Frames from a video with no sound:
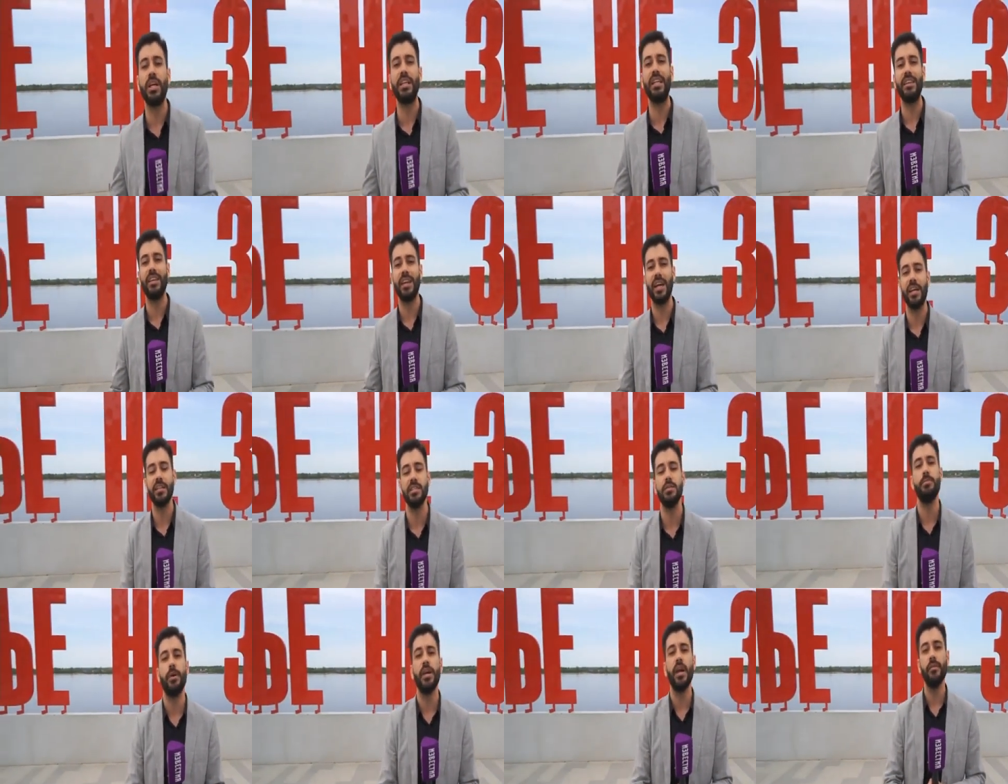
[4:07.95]
когда на
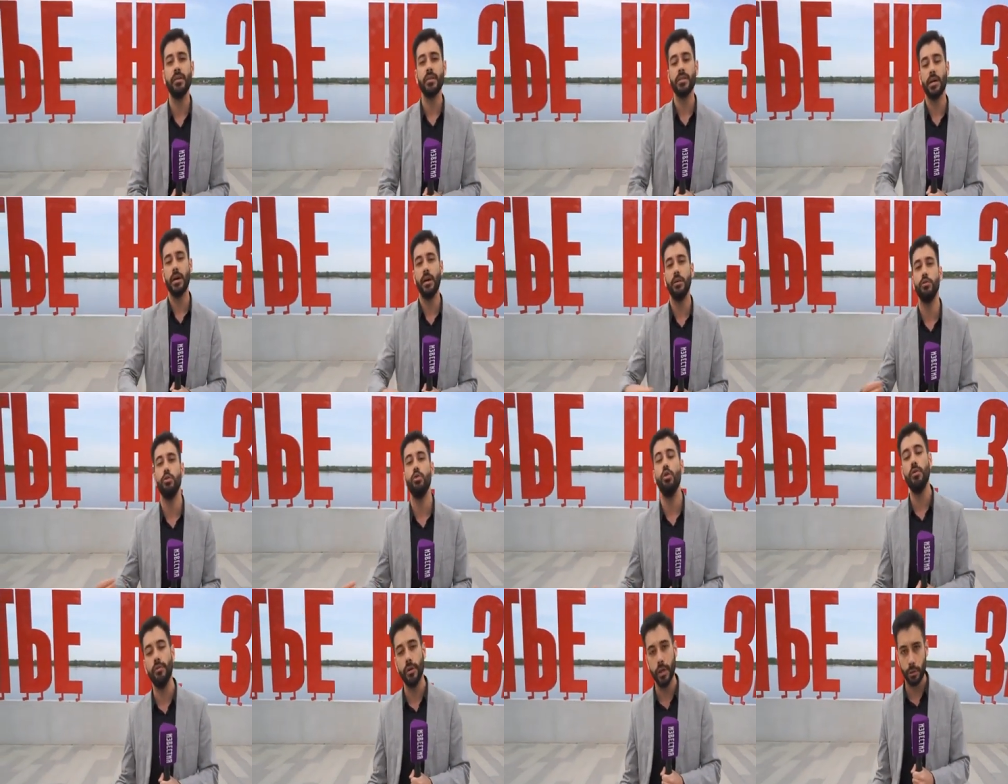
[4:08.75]
карте появятся
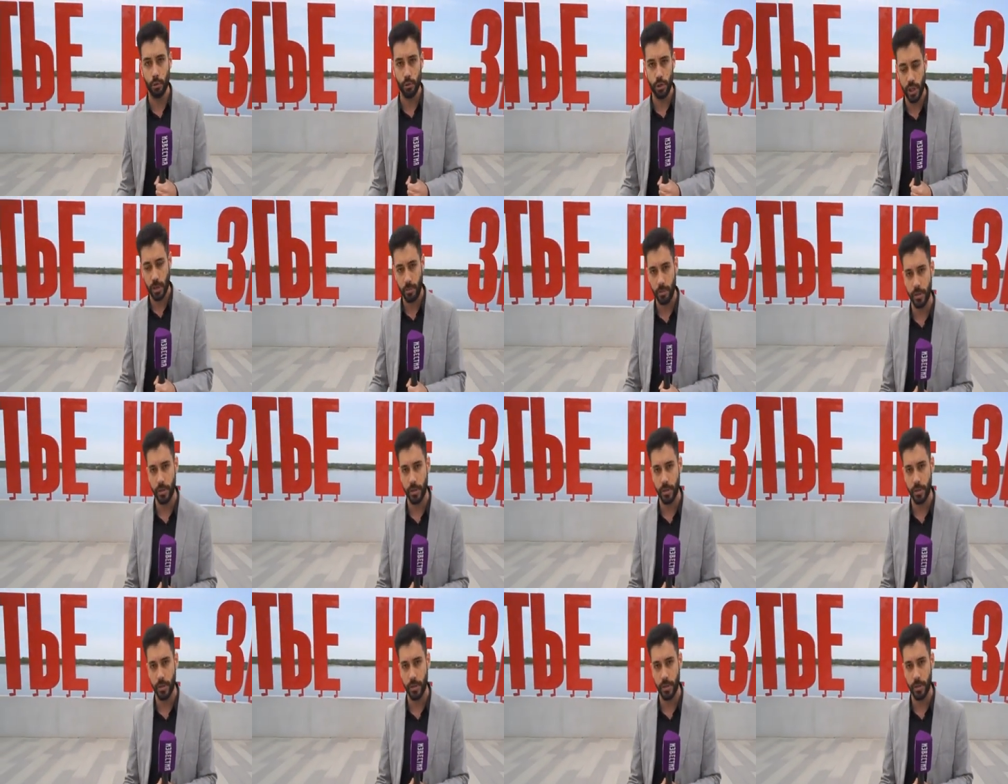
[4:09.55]
новые точки